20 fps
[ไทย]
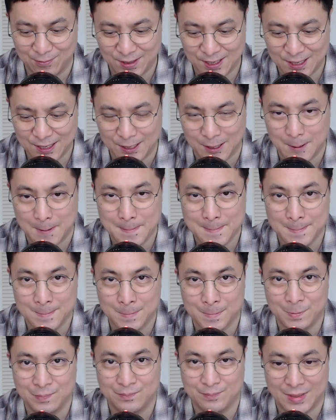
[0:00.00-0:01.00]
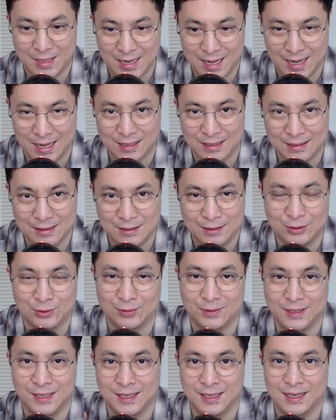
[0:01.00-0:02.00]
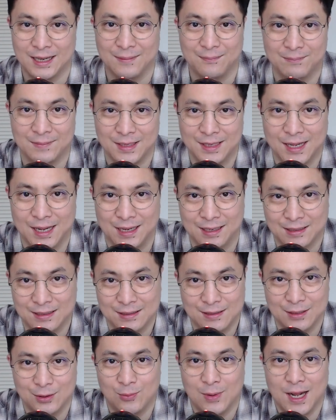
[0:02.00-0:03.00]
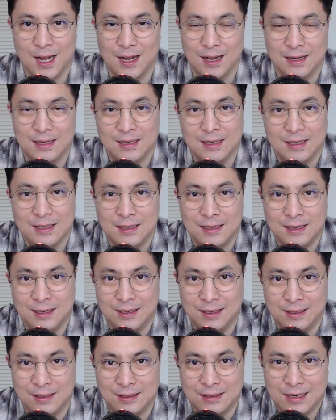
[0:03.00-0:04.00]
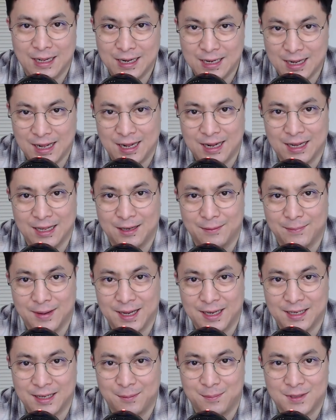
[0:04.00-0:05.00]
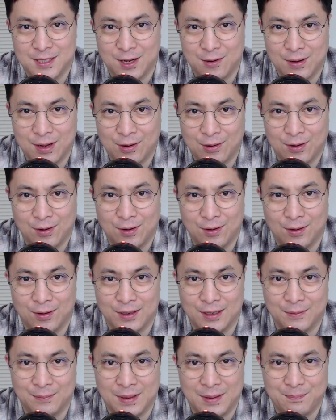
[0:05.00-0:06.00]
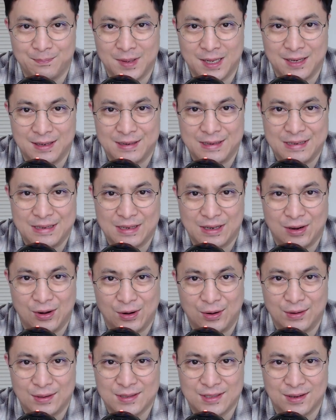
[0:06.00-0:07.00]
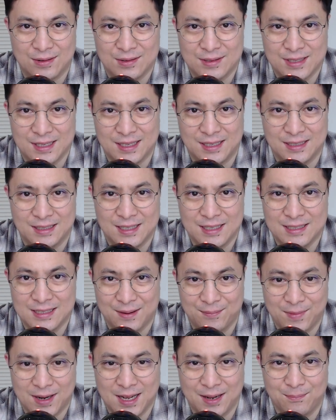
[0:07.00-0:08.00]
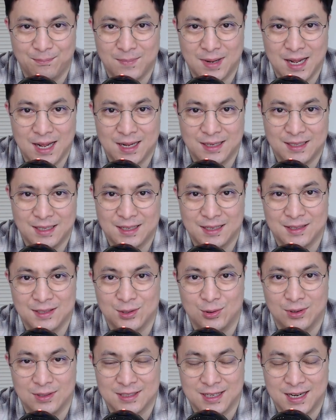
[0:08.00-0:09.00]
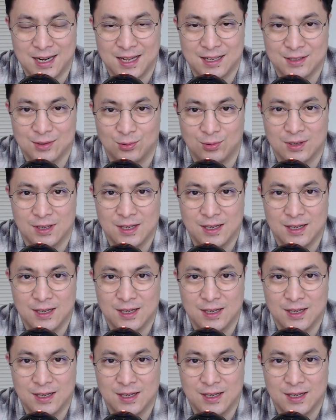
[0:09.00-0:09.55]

ว่าปัญหาก็คือตรงนี้ครับ ปัญหาก็คือว่าหน้ากากอนามัยกับเจลแอลกอฮอล์เนี่ยมันเป็นของ 2สสิ่งที่สำคัญมากที่กระทรวงสาธารณสุข